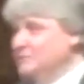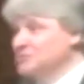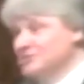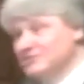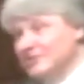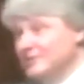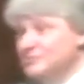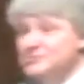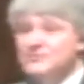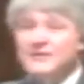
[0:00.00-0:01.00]
os
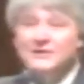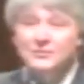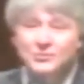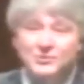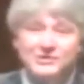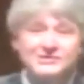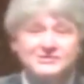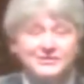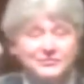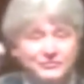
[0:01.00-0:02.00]
teus valores
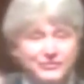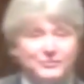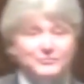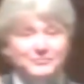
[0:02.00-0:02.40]
não vão